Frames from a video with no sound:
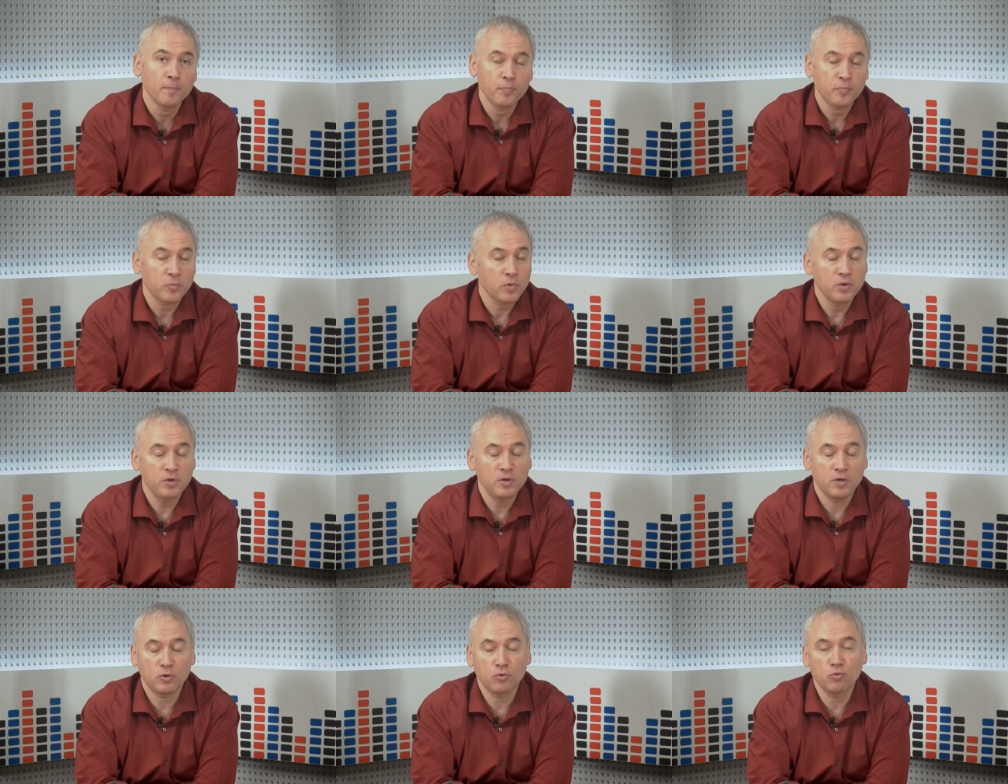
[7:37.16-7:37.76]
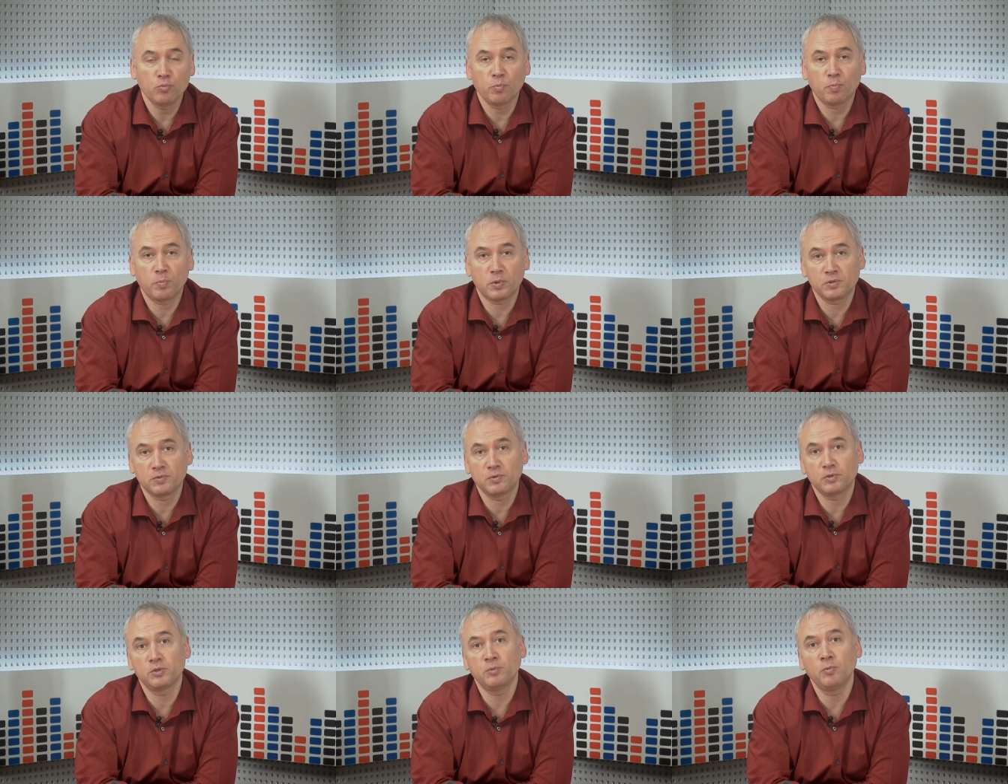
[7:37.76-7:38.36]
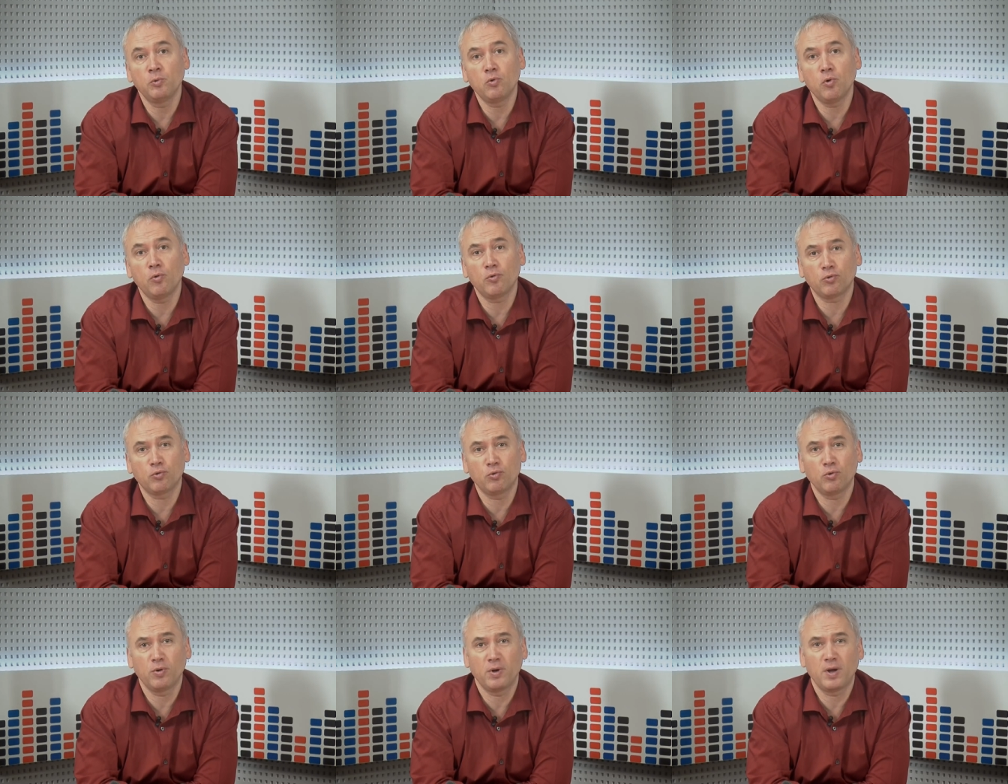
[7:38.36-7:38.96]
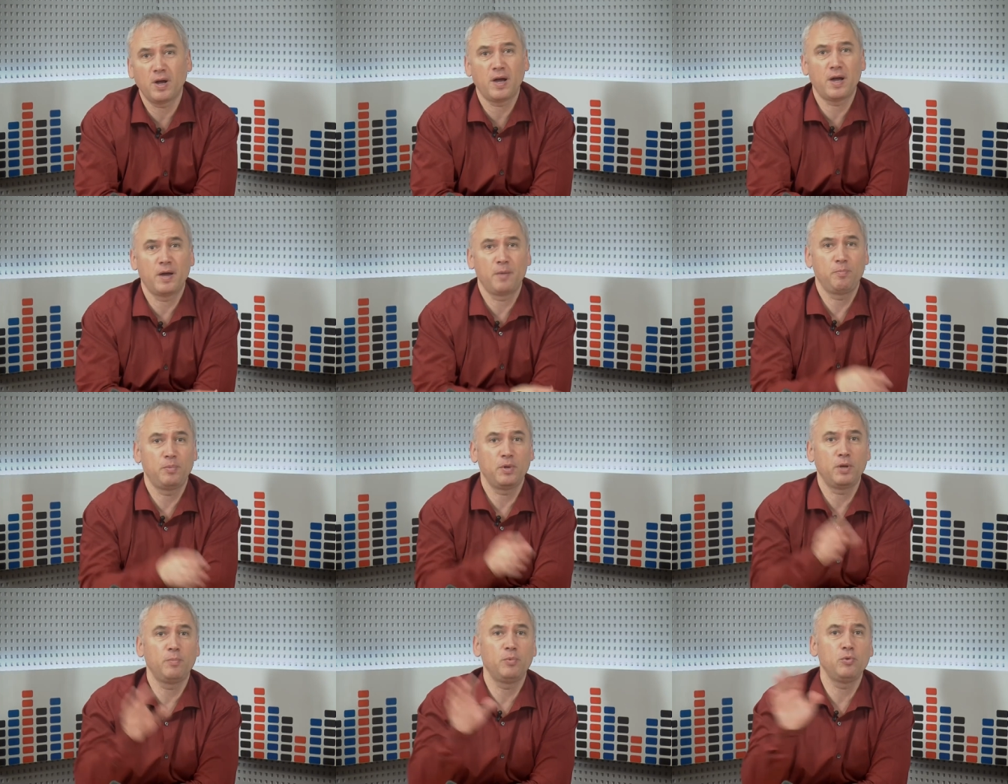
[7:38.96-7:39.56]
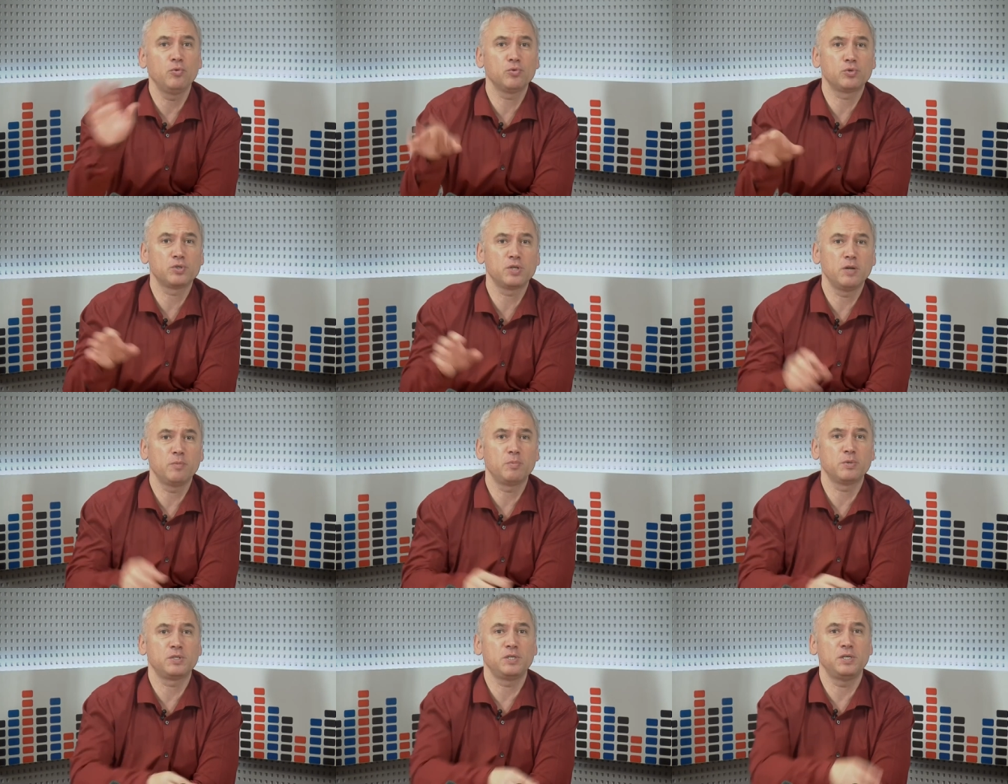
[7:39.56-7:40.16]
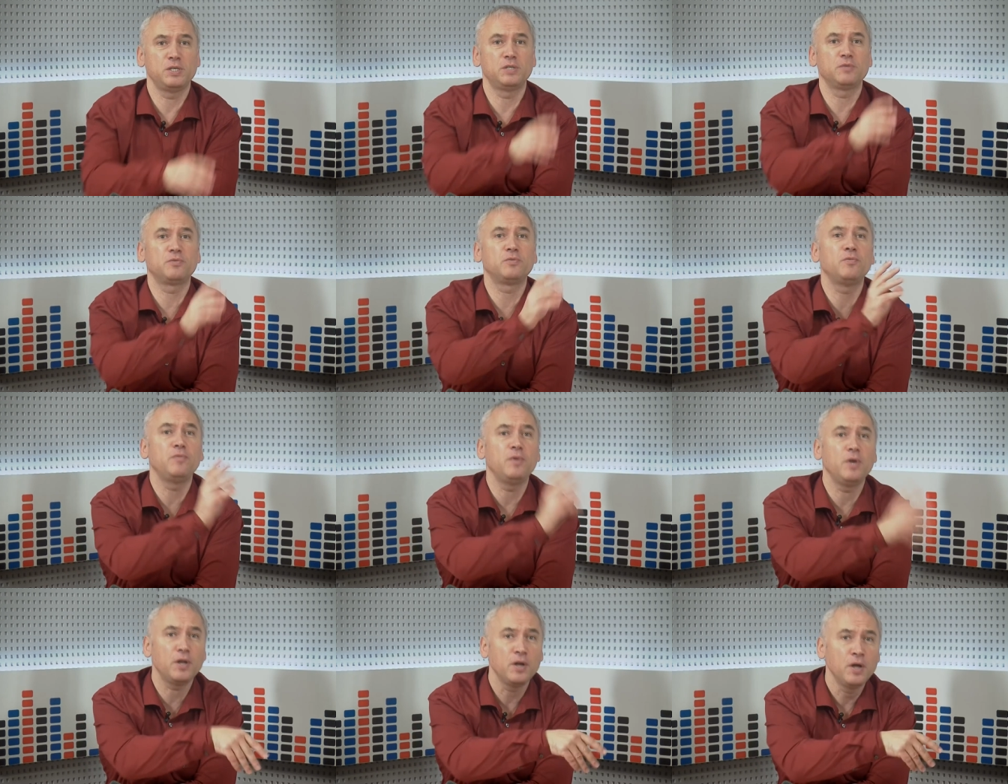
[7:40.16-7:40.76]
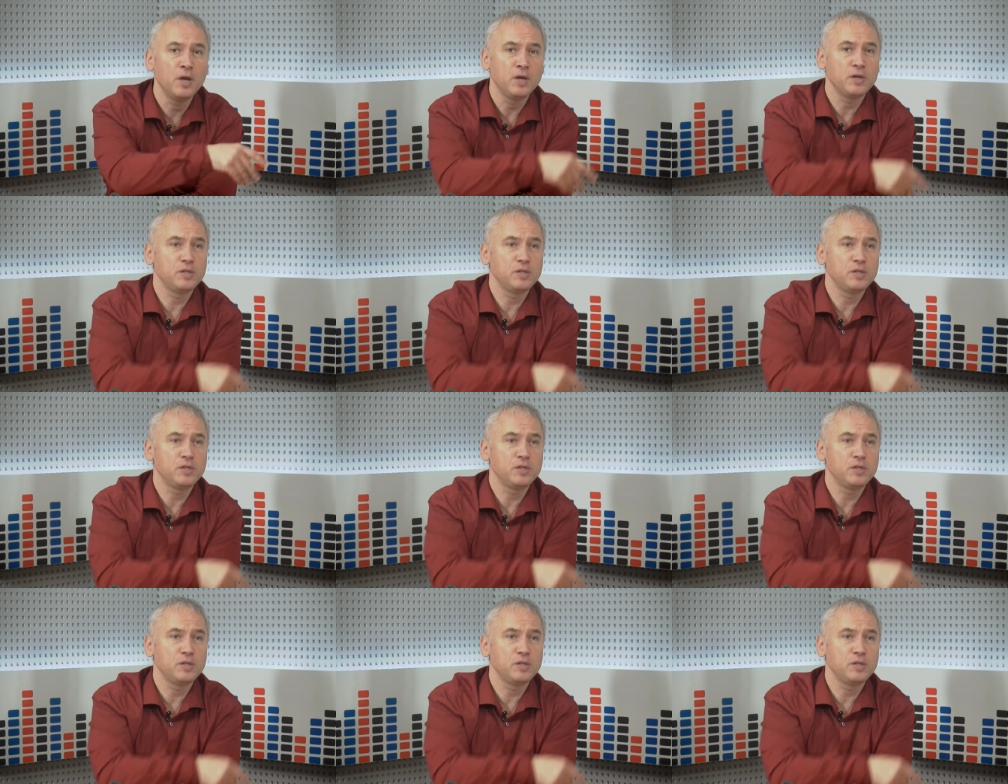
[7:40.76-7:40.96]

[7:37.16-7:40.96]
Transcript: не надо думать про своих земляков, что, а, перебьются, либо съездят в Тверь,